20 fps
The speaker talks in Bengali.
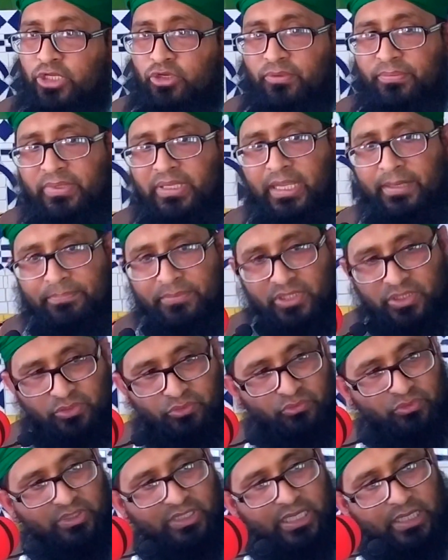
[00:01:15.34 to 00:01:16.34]
হে নবী আপনি
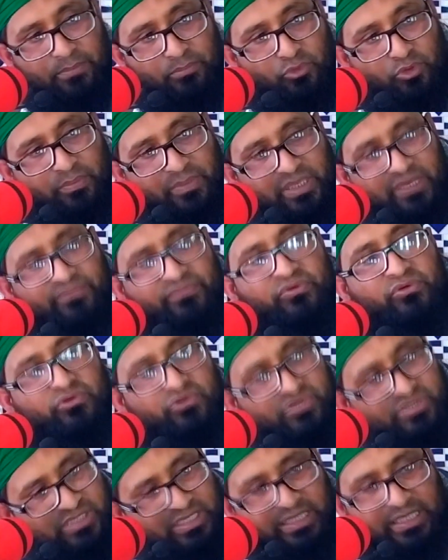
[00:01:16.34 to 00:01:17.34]
দুনিয়ার মোমেন
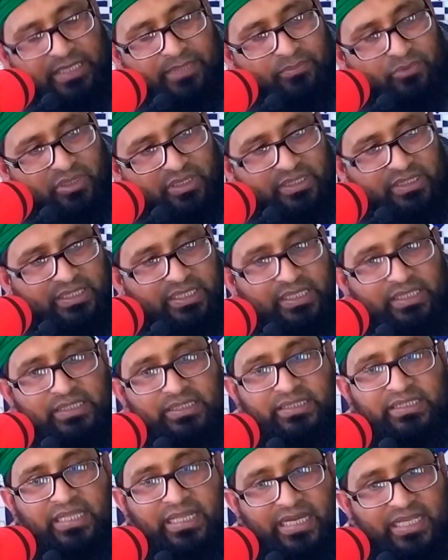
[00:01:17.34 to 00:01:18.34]
পুরুষদেরকে বলে
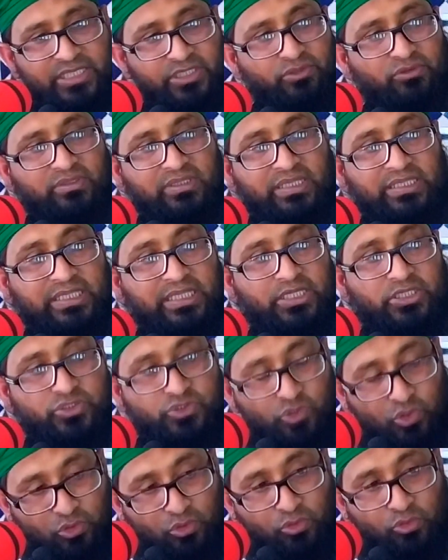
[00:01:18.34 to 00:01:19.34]
দিন তারা যেন তাদের
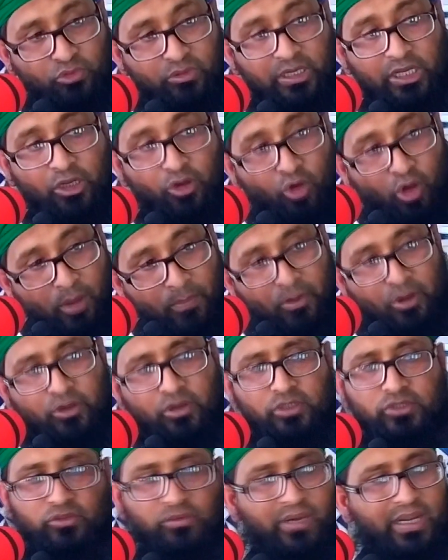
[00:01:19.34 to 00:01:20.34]
চক্ষুকে
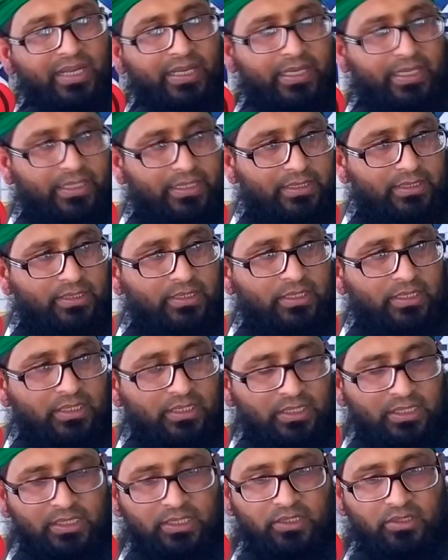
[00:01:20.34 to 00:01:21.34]
অবনত রাখে
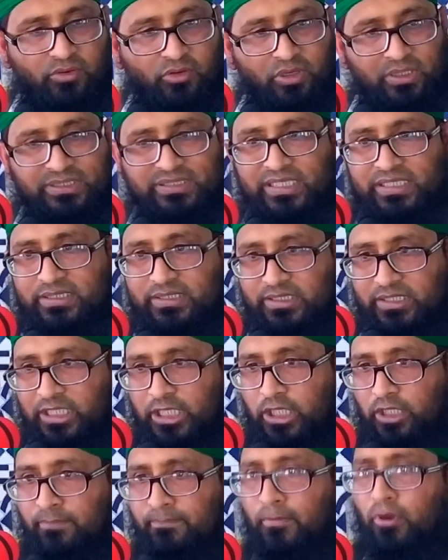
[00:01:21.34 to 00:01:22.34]
অর্থাৎ
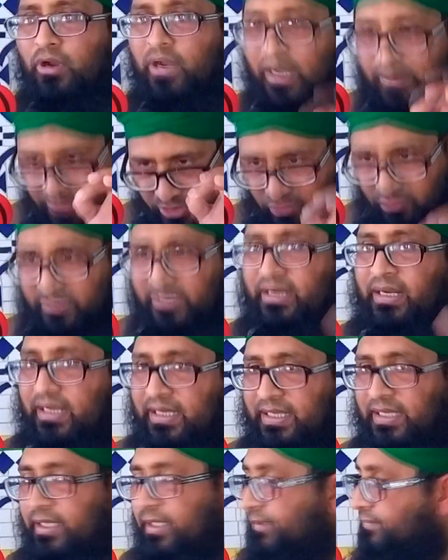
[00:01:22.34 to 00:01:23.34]
নিম্নগামী করে
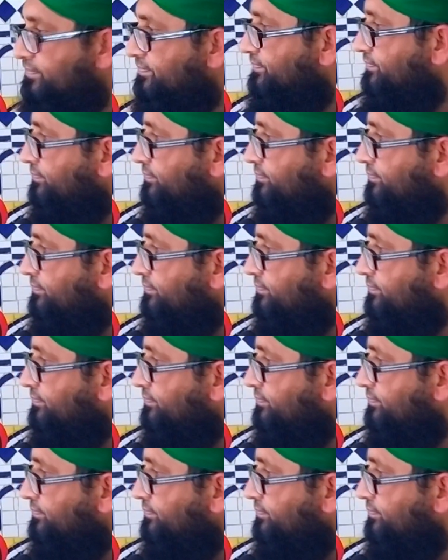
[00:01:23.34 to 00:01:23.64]
রাখে